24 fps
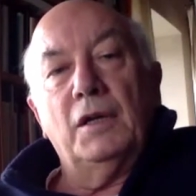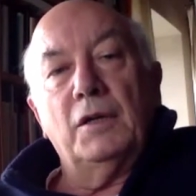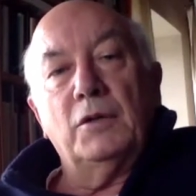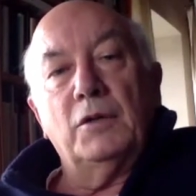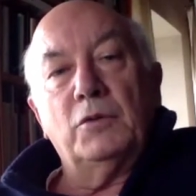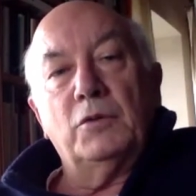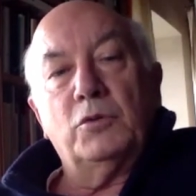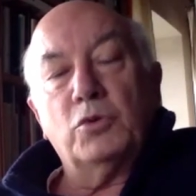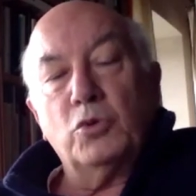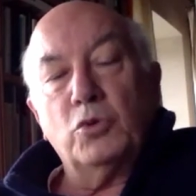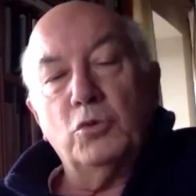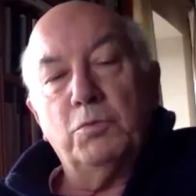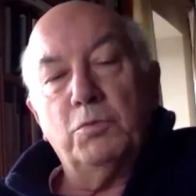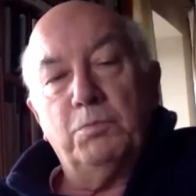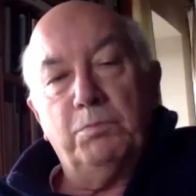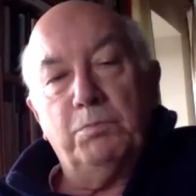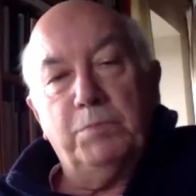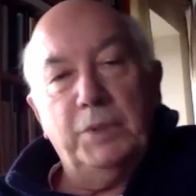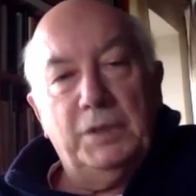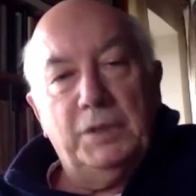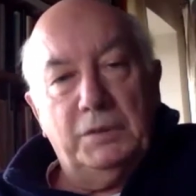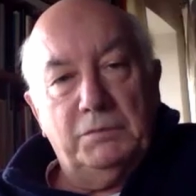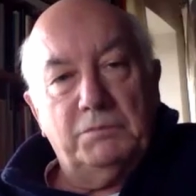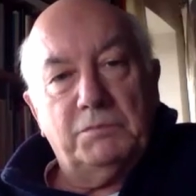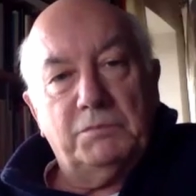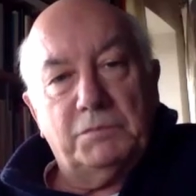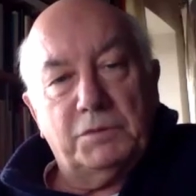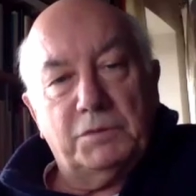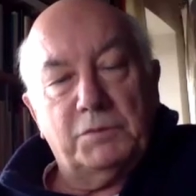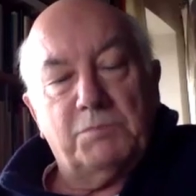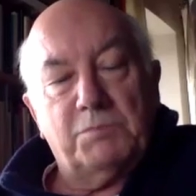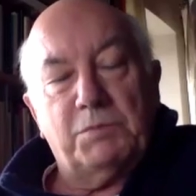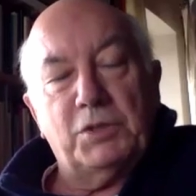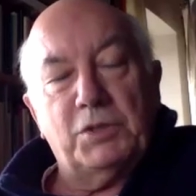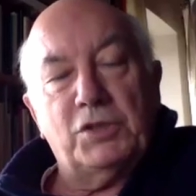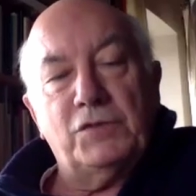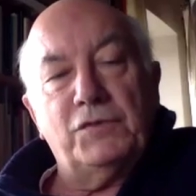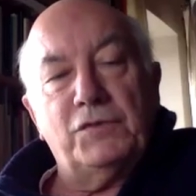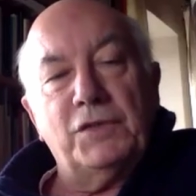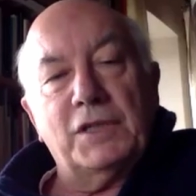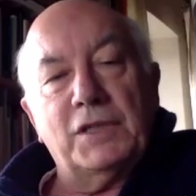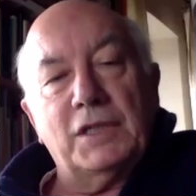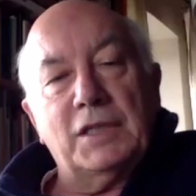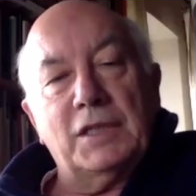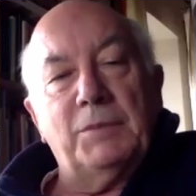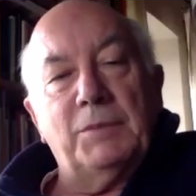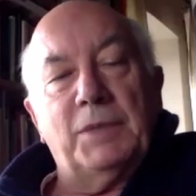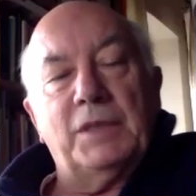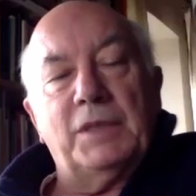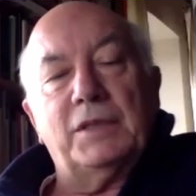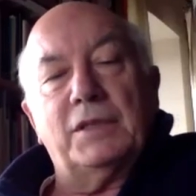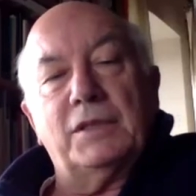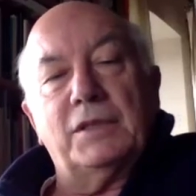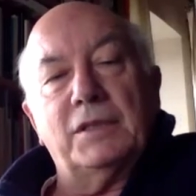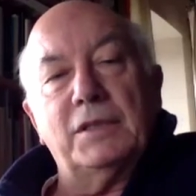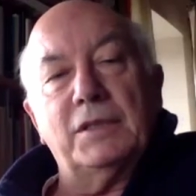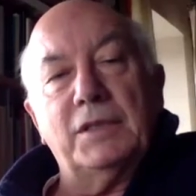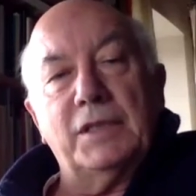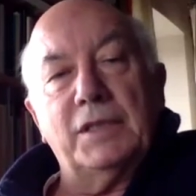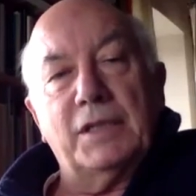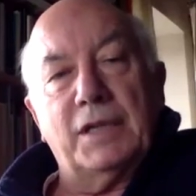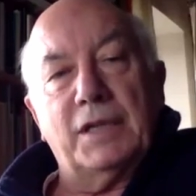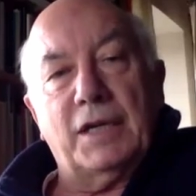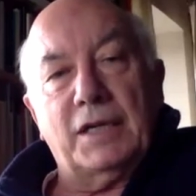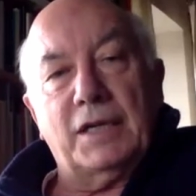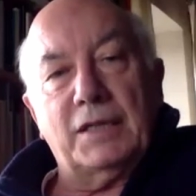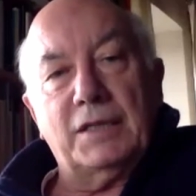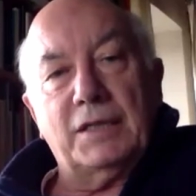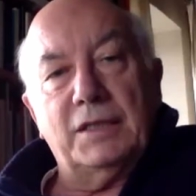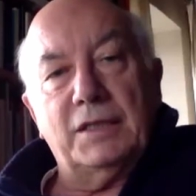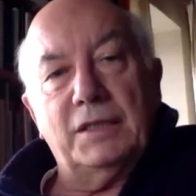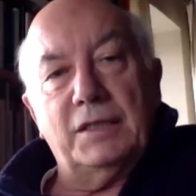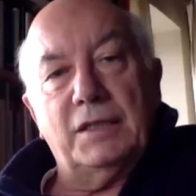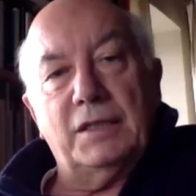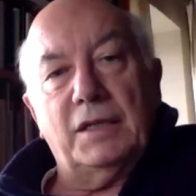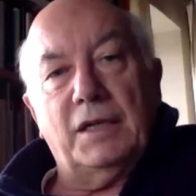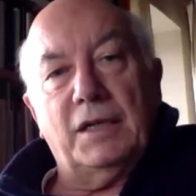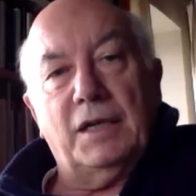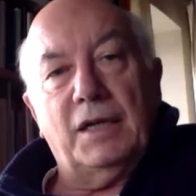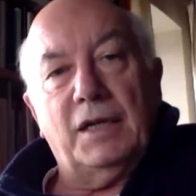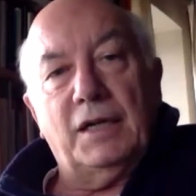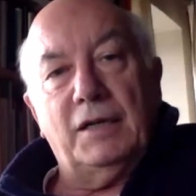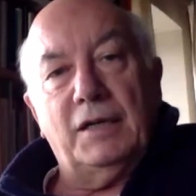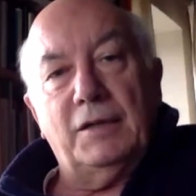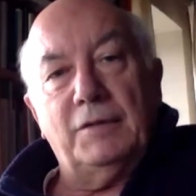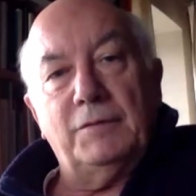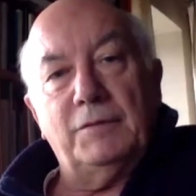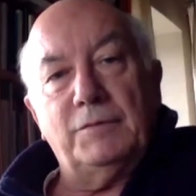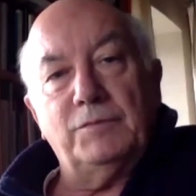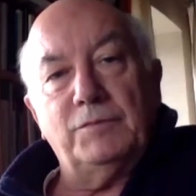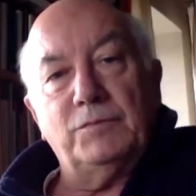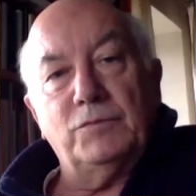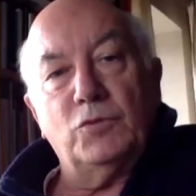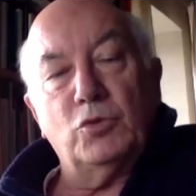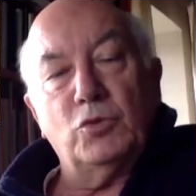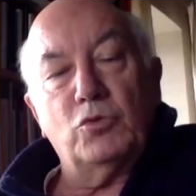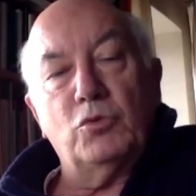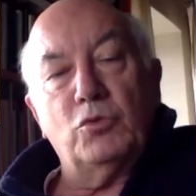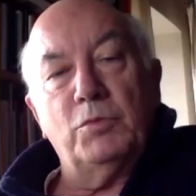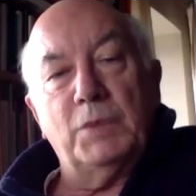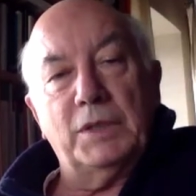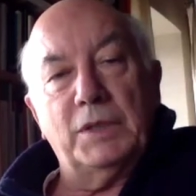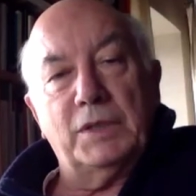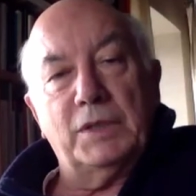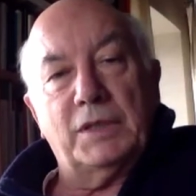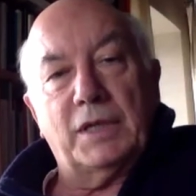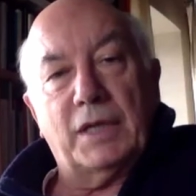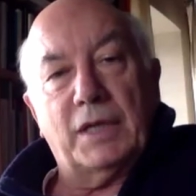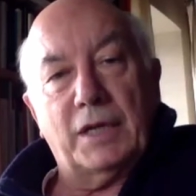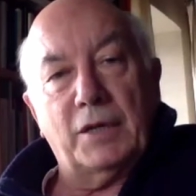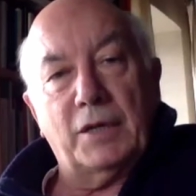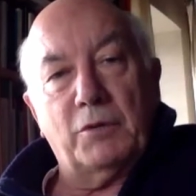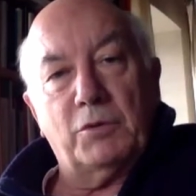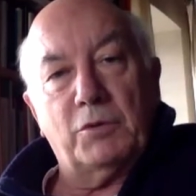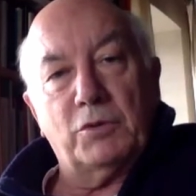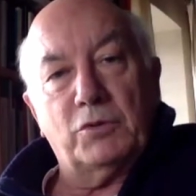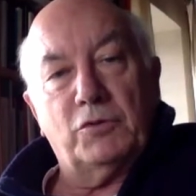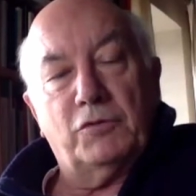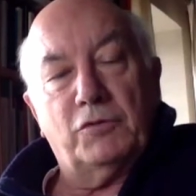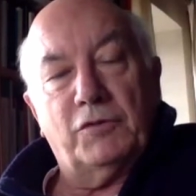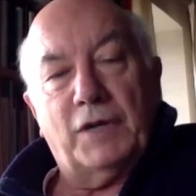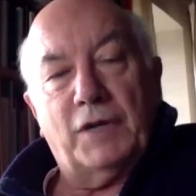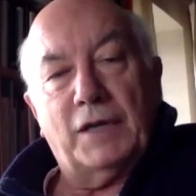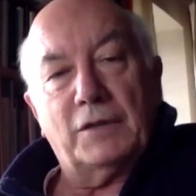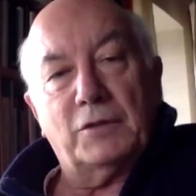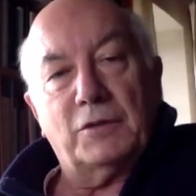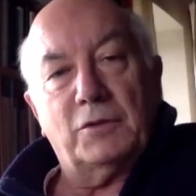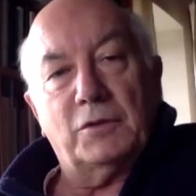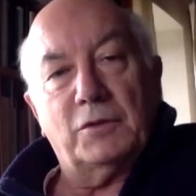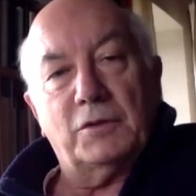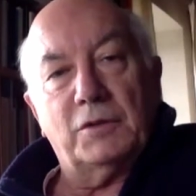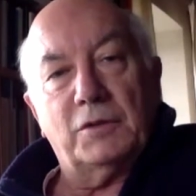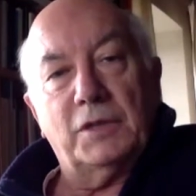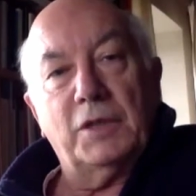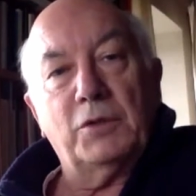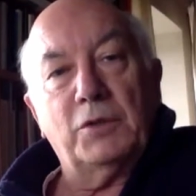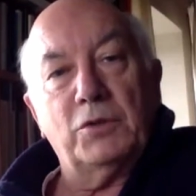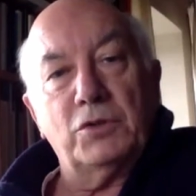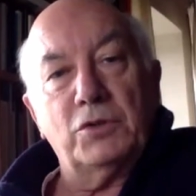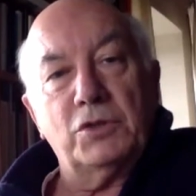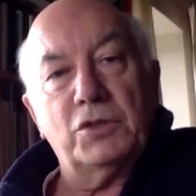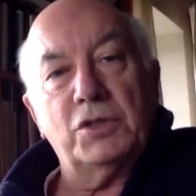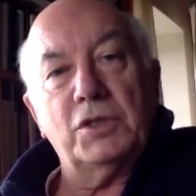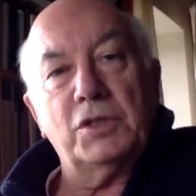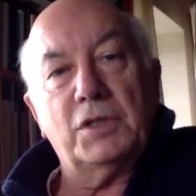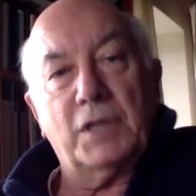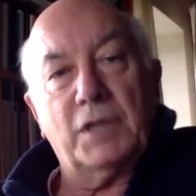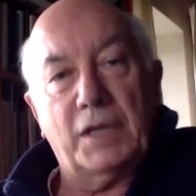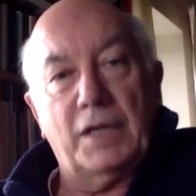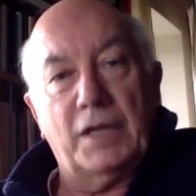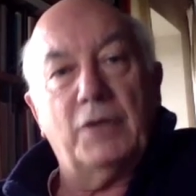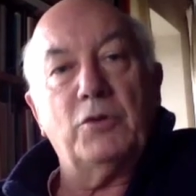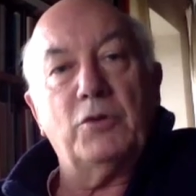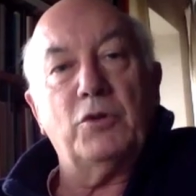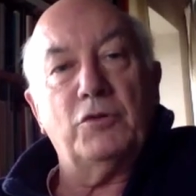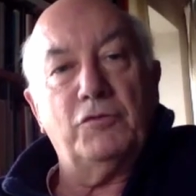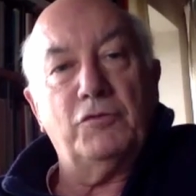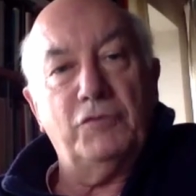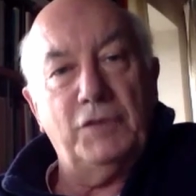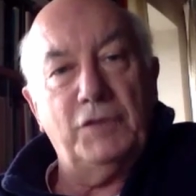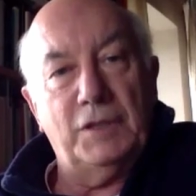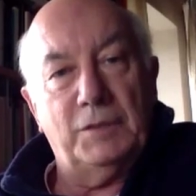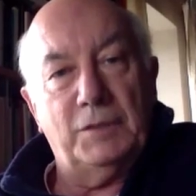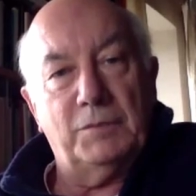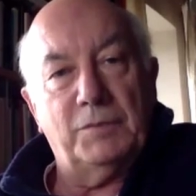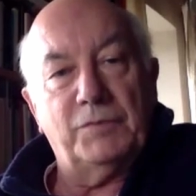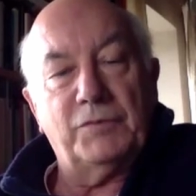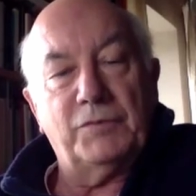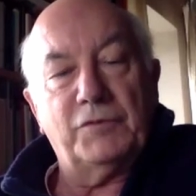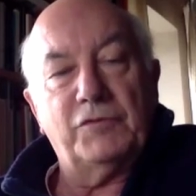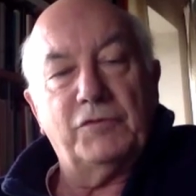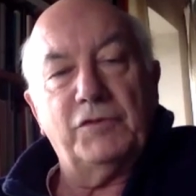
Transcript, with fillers: gruppi specificatamente dedicati a documentare questo fatto e così si creano i film,